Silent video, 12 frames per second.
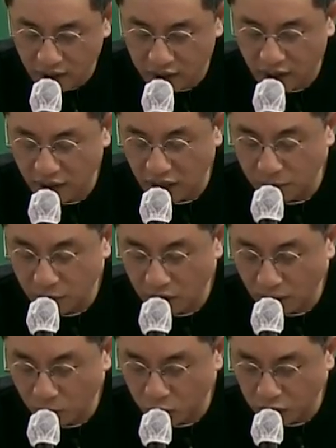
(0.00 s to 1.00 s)
그다음에 이
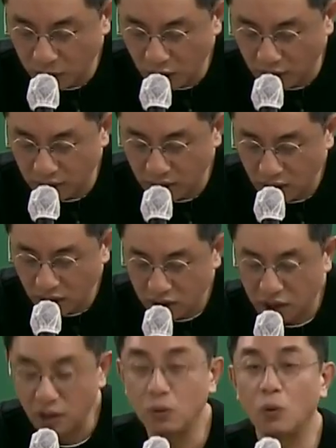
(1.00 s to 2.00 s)
번에 보시면
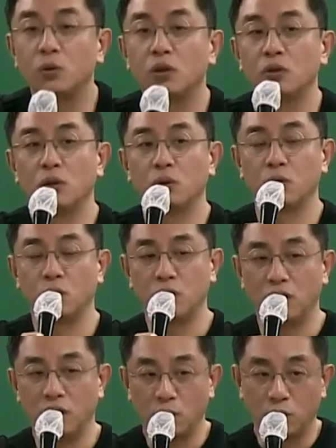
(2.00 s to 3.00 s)
신고전적
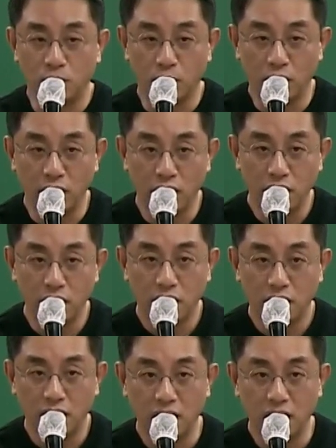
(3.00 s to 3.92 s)
조직 이론은 뭐예요?